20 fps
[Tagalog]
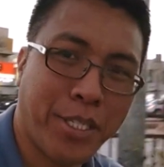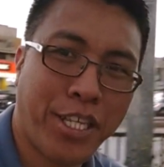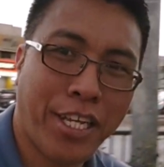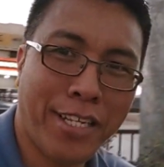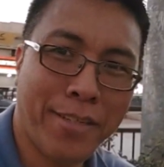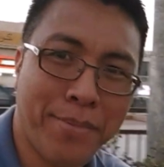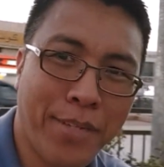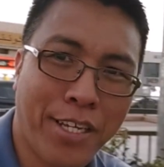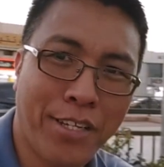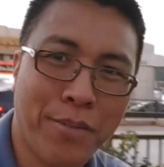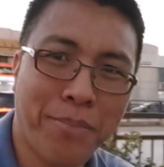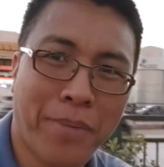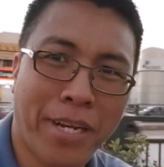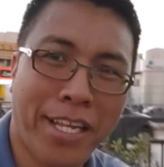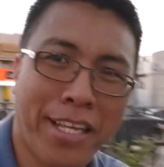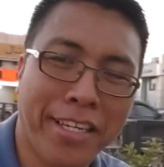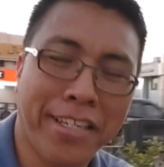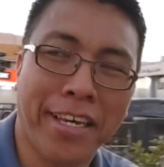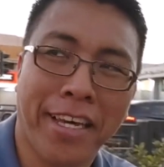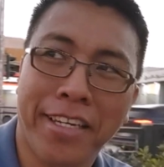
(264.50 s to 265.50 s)
madilim na yung
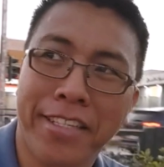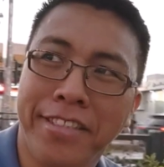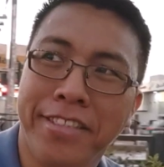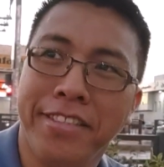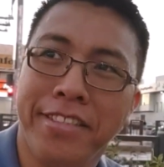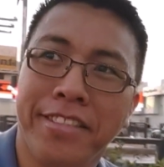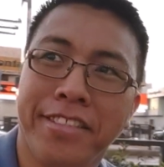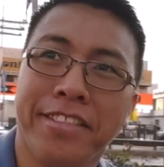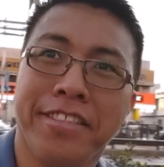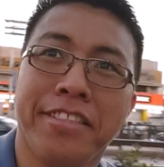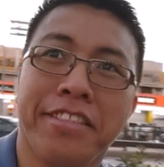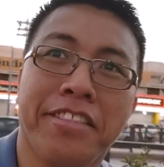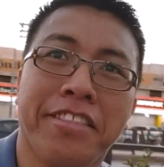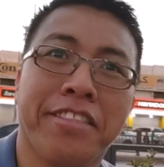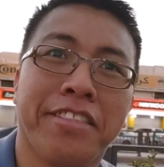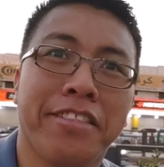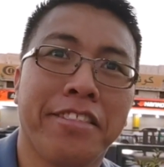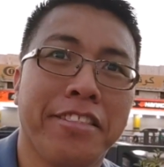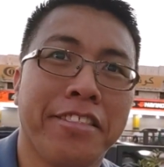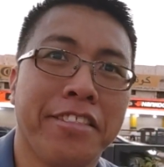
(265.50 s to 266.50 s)
paligid
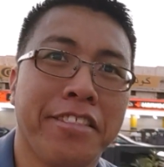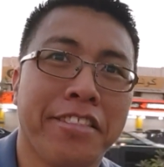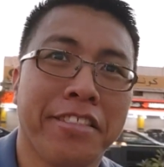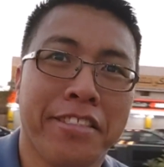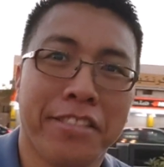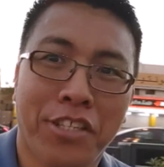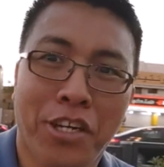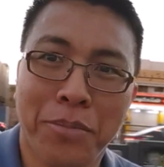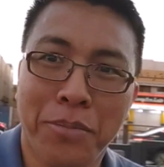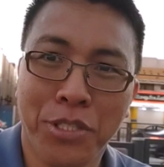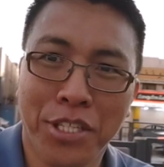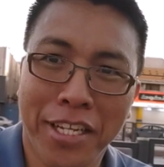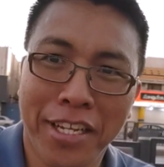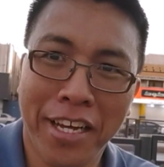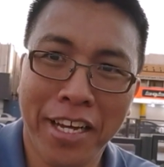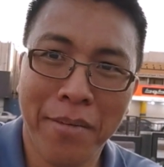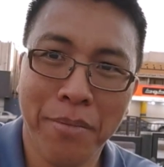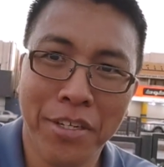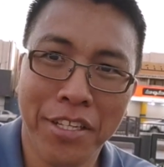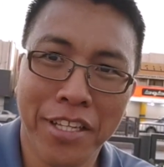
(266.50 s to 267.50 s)
so
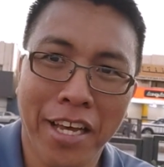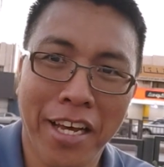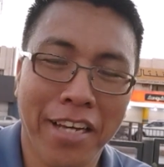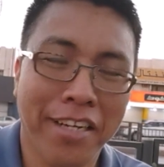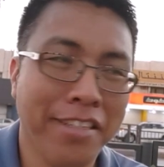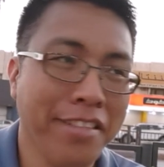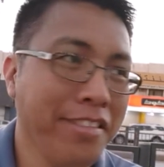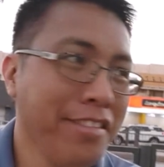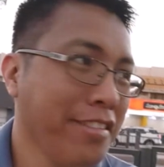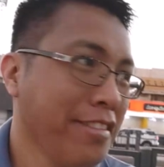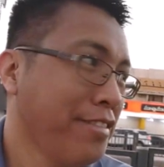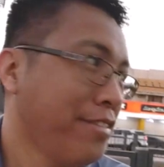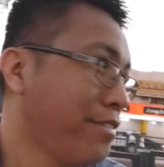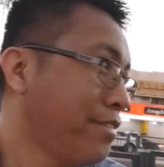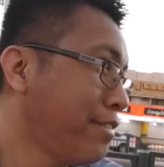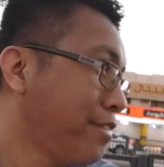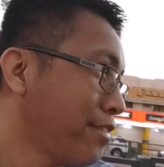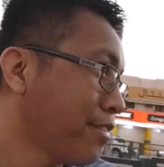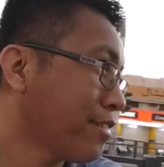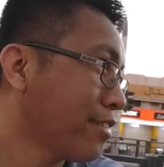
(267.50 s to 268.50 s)
na kami ng
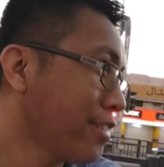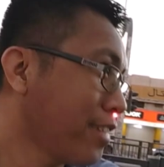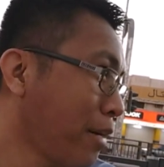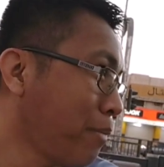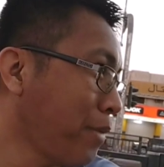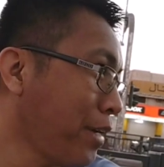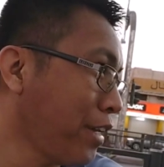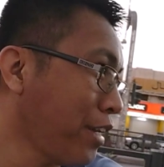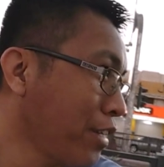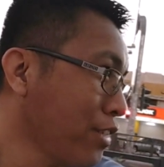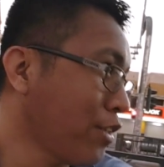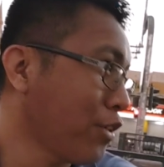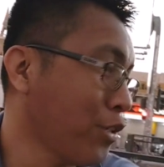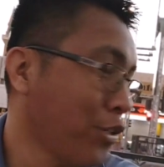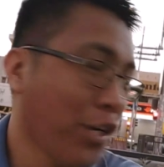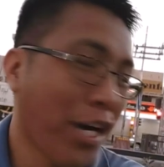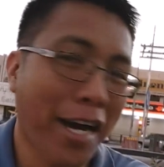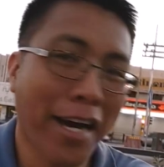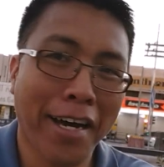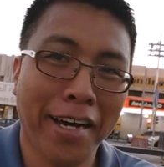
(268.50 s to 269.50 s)
gabi
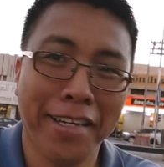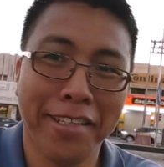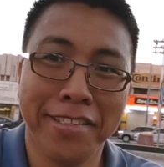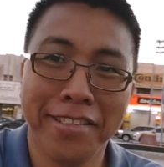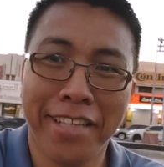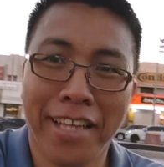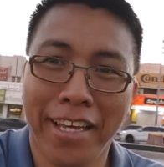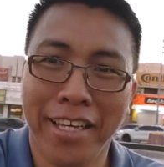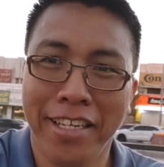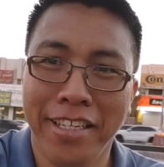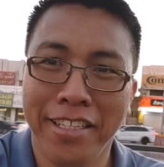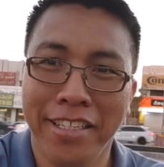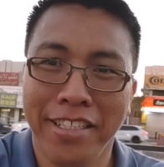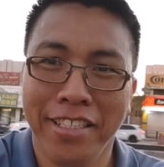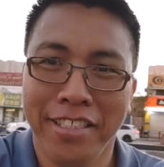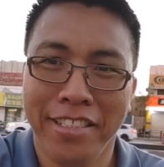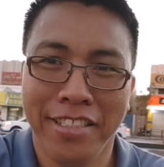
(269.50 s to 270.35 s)
rito kakaantay